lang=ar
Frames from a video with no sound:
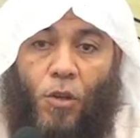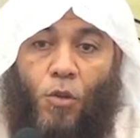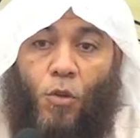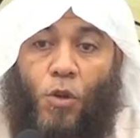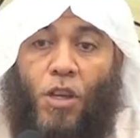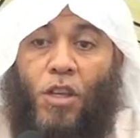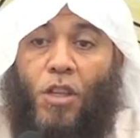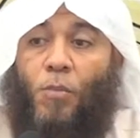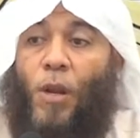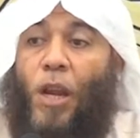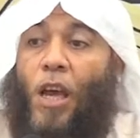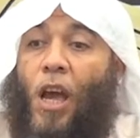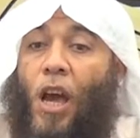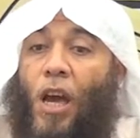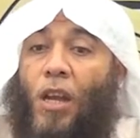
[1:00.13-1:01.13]
تحيط
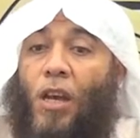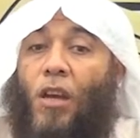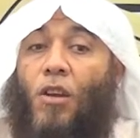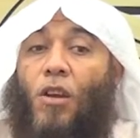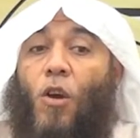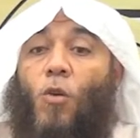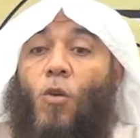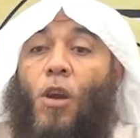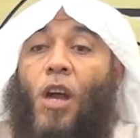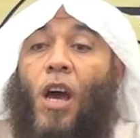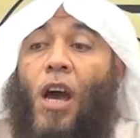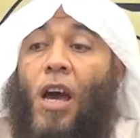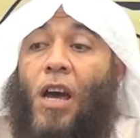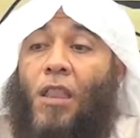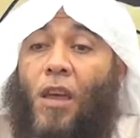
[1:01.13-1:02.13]
بالخالق نقول
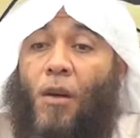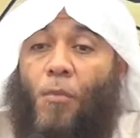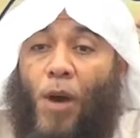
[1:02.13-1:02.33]
هذا